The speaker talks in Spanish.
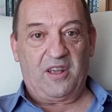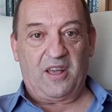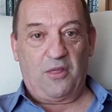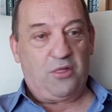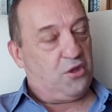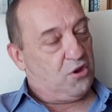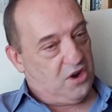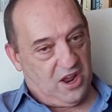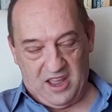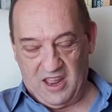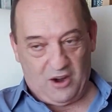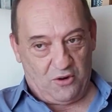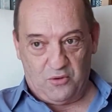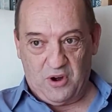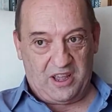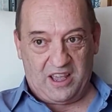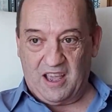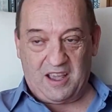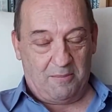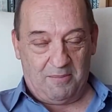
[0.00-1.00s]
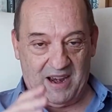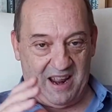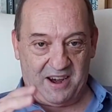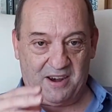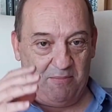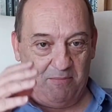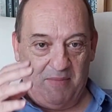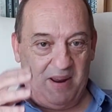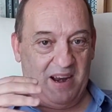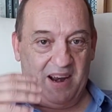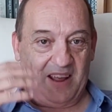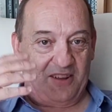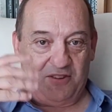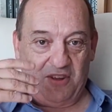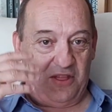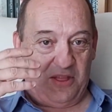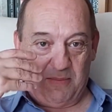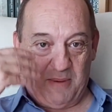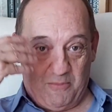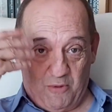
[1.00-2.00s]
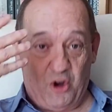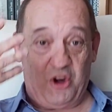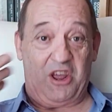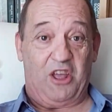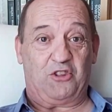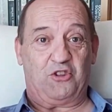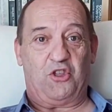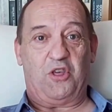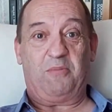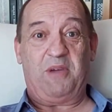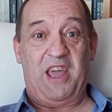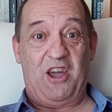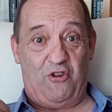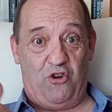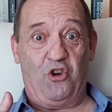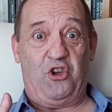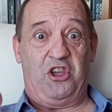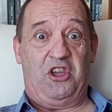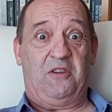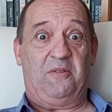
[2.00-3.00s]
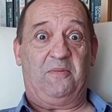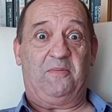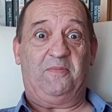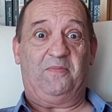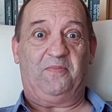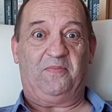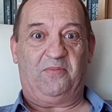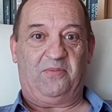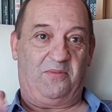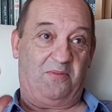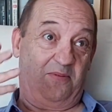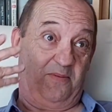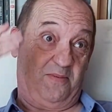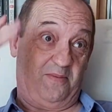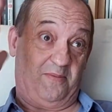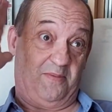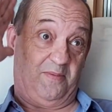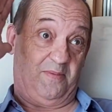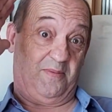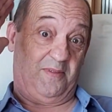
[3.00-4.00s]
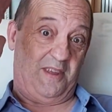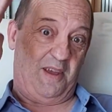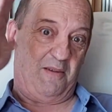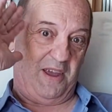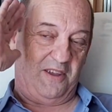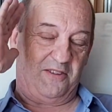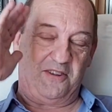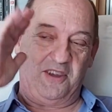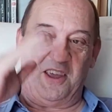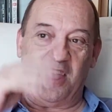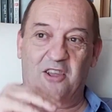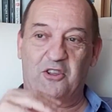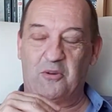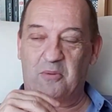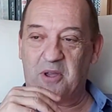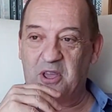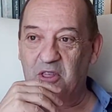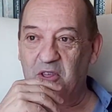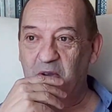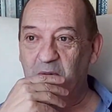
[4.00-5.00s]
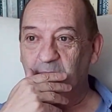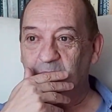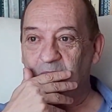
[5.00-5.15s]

Canciones hay algunas que es que me, las sé de memoria todavía hoy. Ya ver si ha llovido.